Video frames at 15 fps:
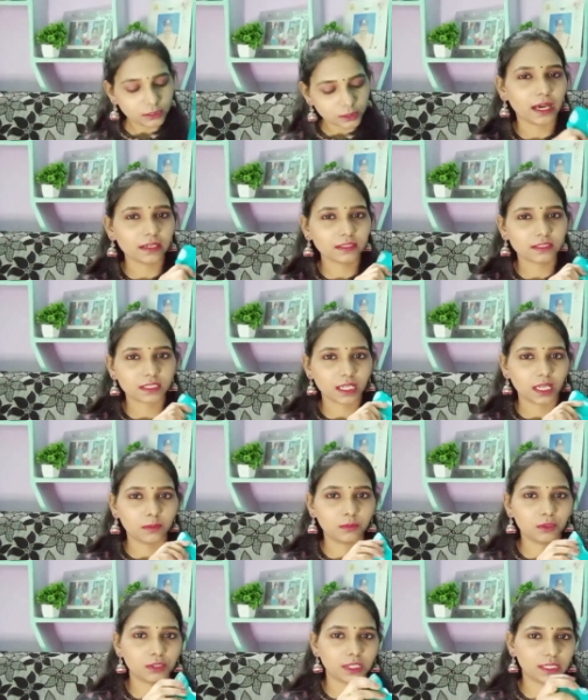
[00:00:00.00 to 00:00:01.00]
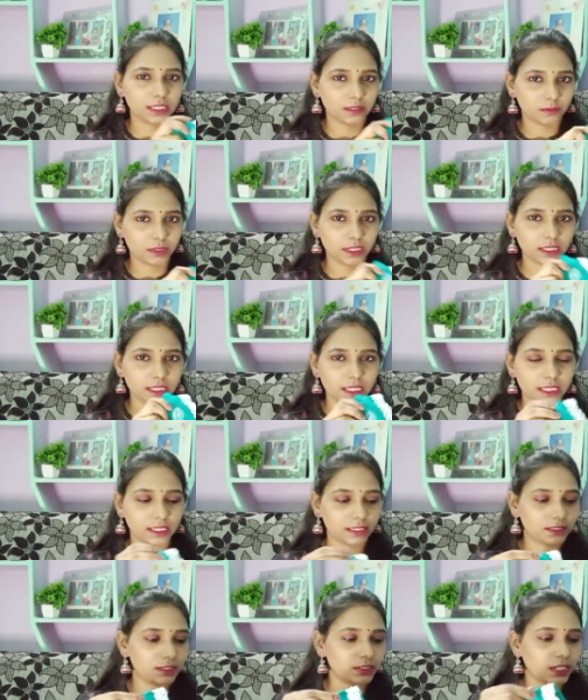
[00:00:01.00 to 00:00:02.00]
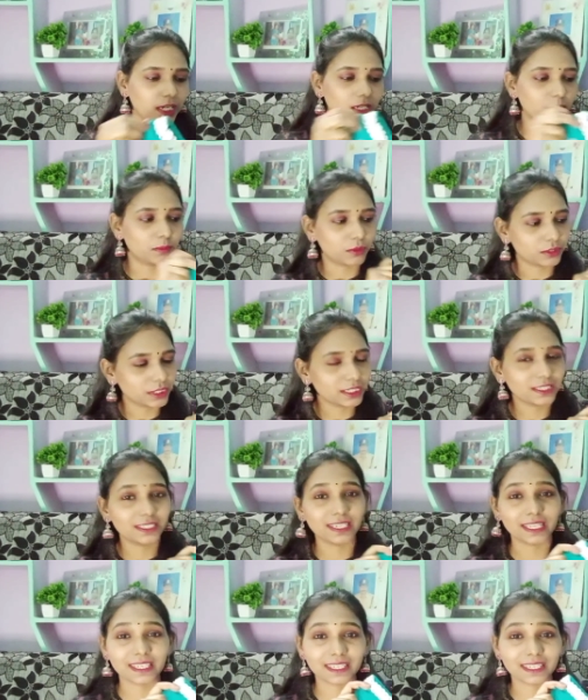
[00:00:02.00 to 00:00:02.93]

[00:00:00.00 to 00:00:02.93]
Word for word: డార్క్ స్కై బ్లూ కలర్ అనమాట కలర్ అయితే చాలా బాగుంది అండ్